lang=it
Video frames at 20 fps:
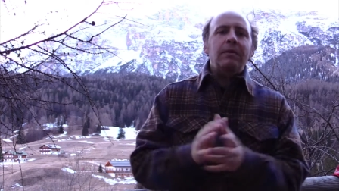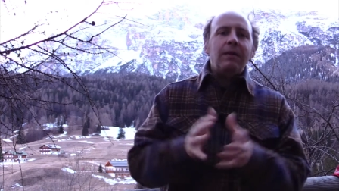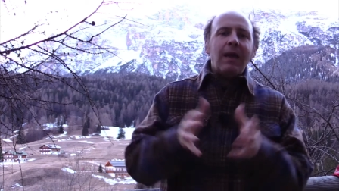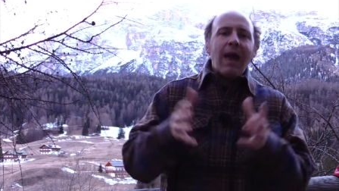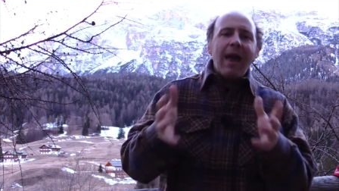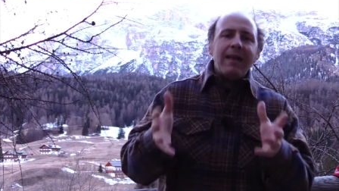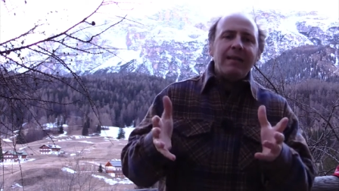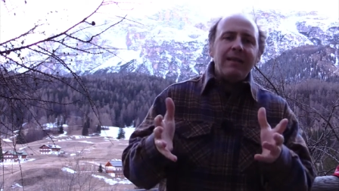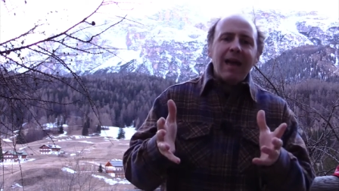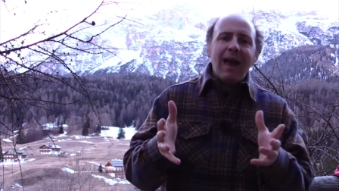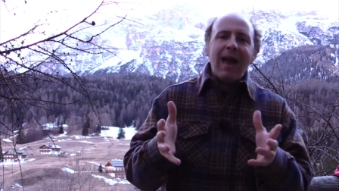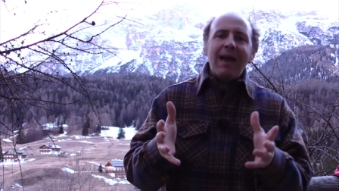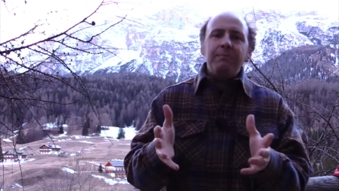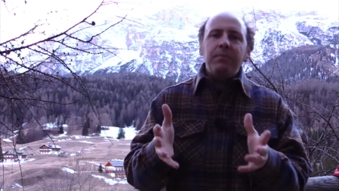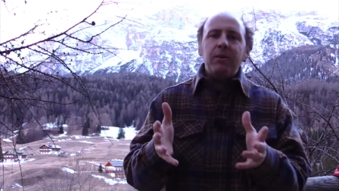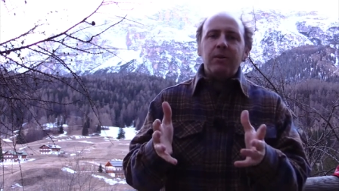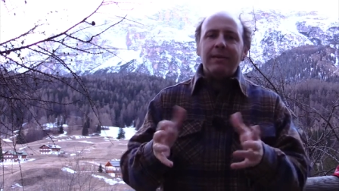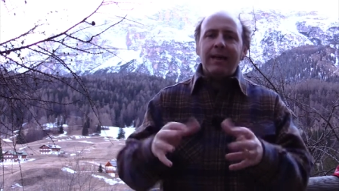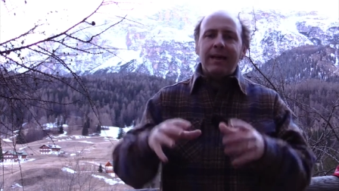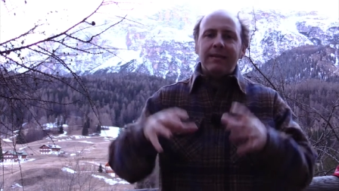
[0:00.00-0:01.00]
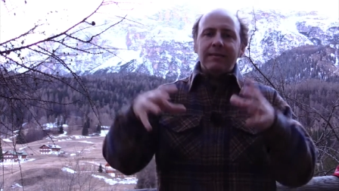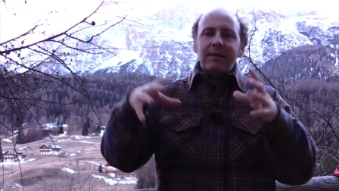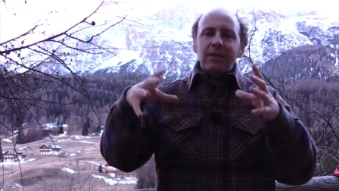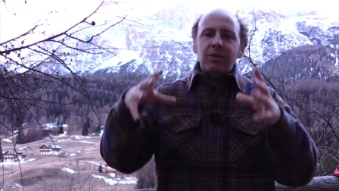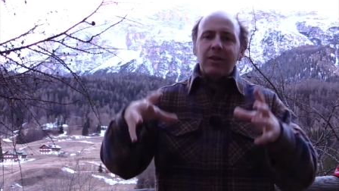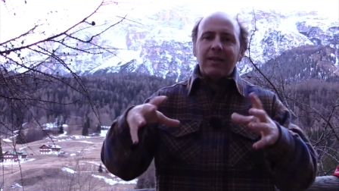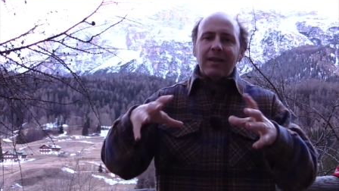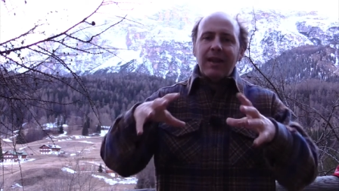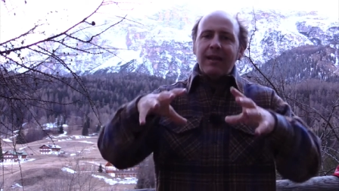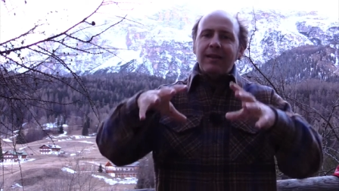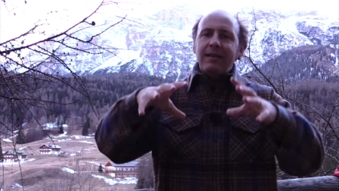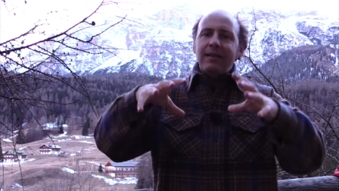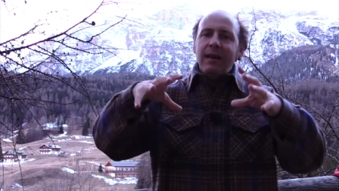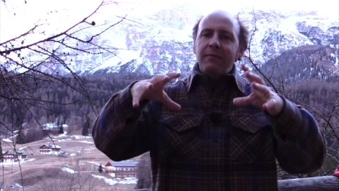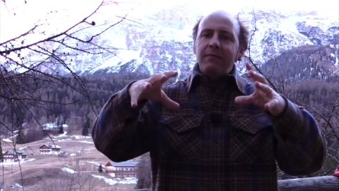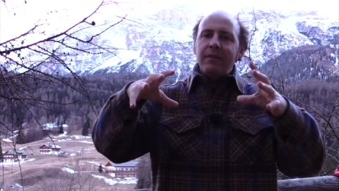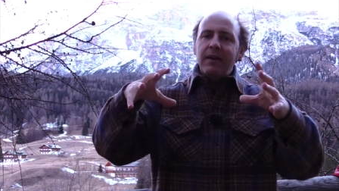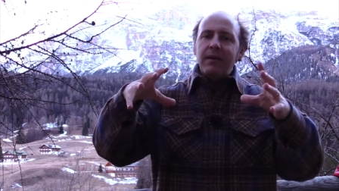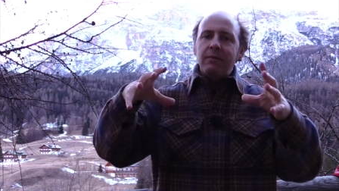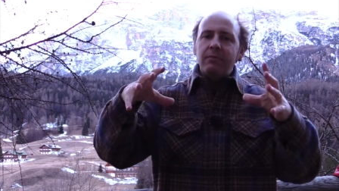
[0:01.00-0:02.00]
è, importante cercare di
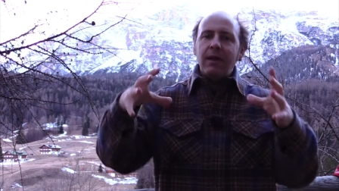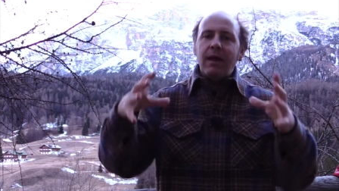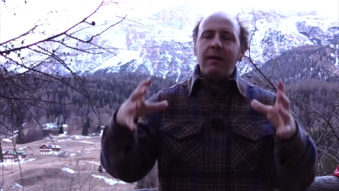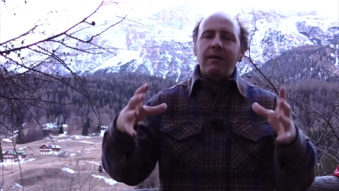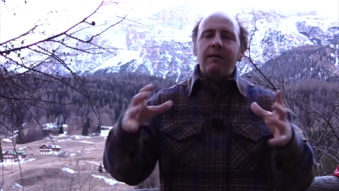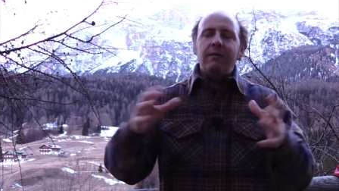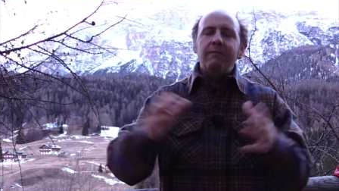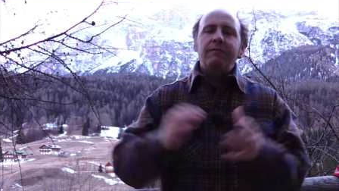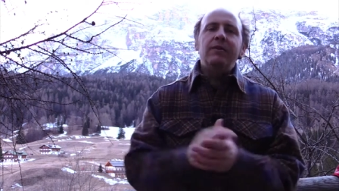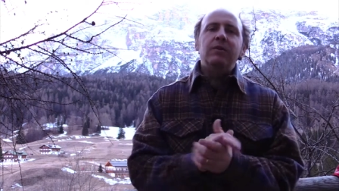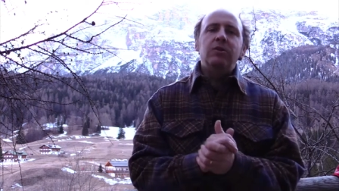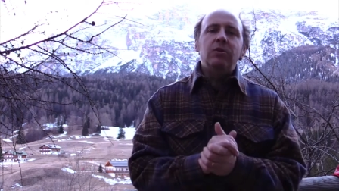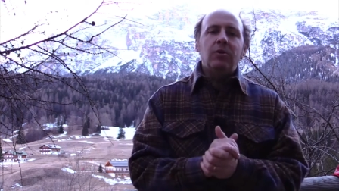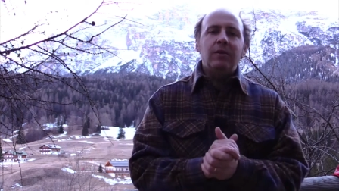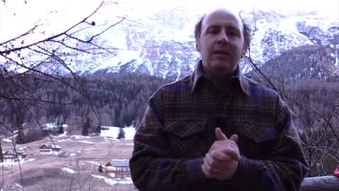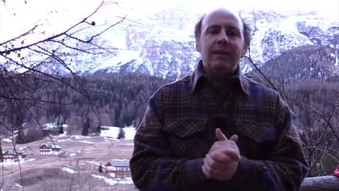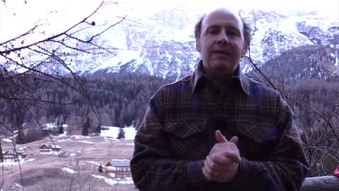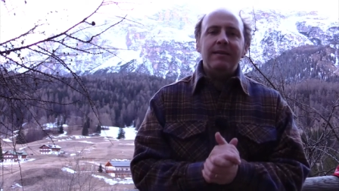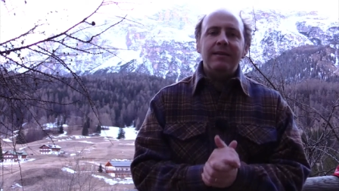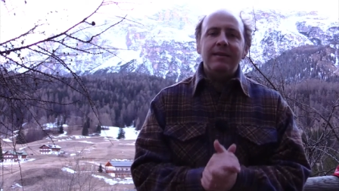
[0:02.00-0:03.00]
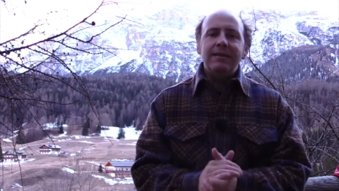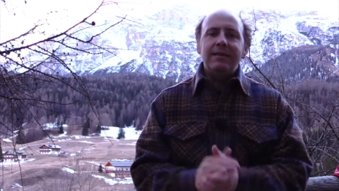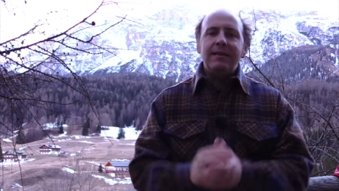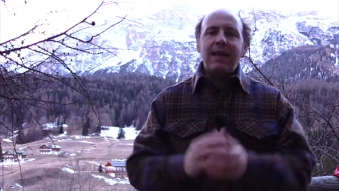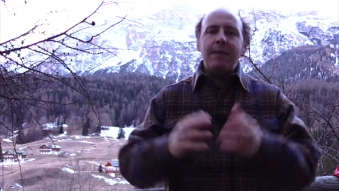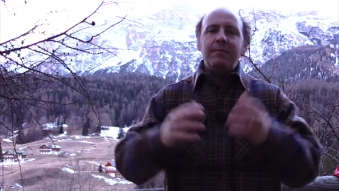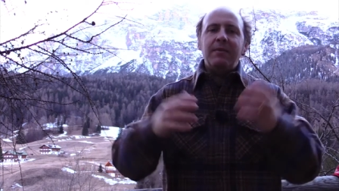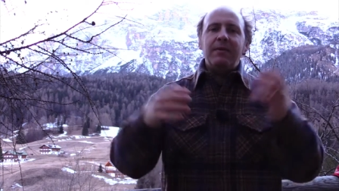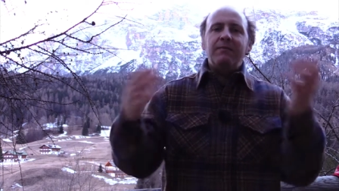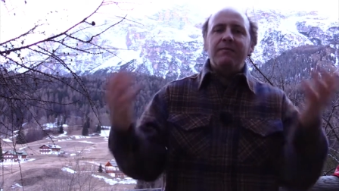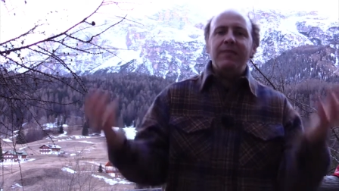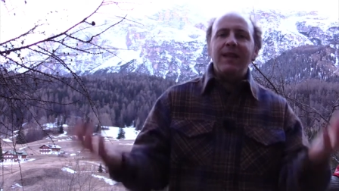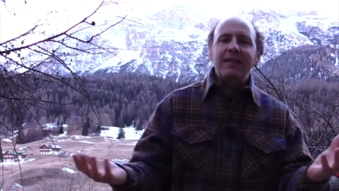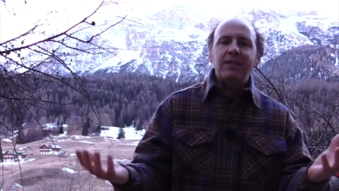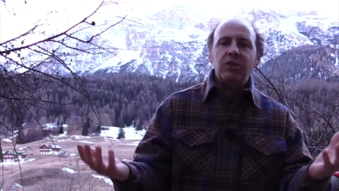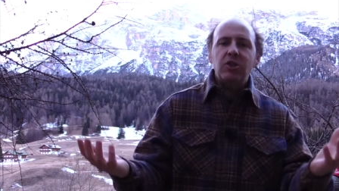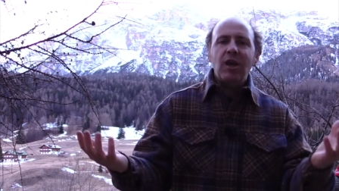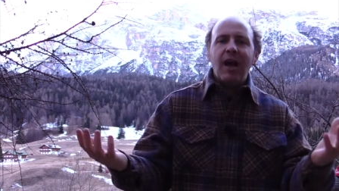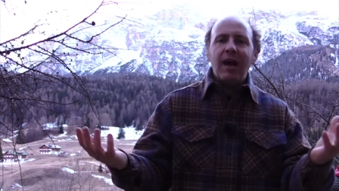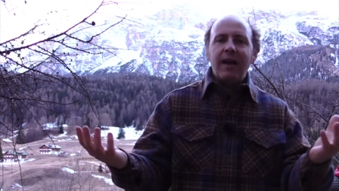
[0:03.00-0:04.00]
avere una visione d'insieme.
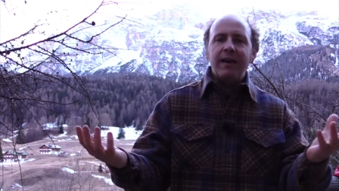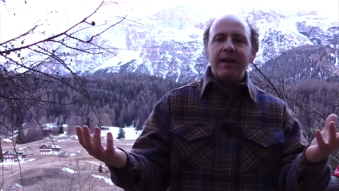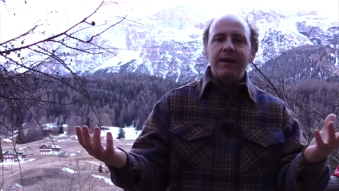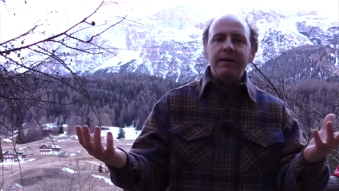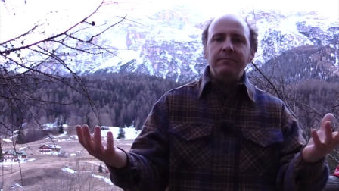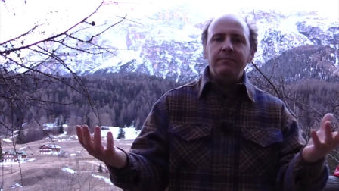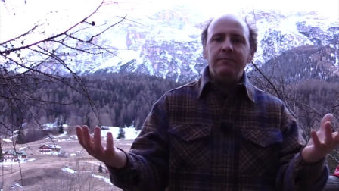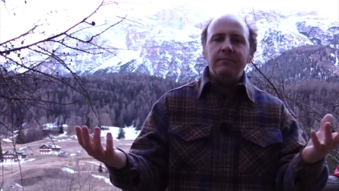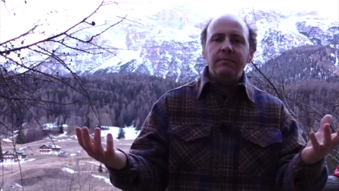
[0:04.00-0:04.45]
Viaggiare,